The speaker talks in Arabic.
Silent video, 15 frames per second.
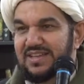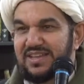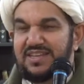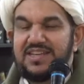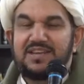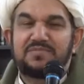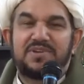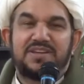
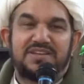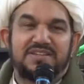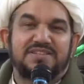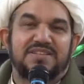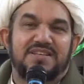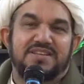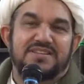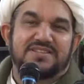حينما
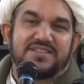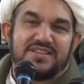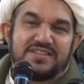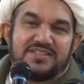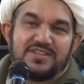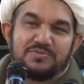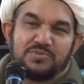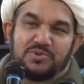يسال
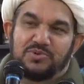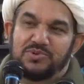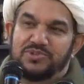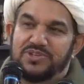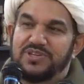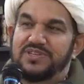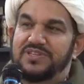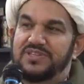السيد
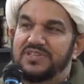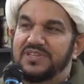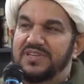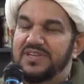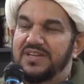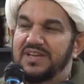البروجردي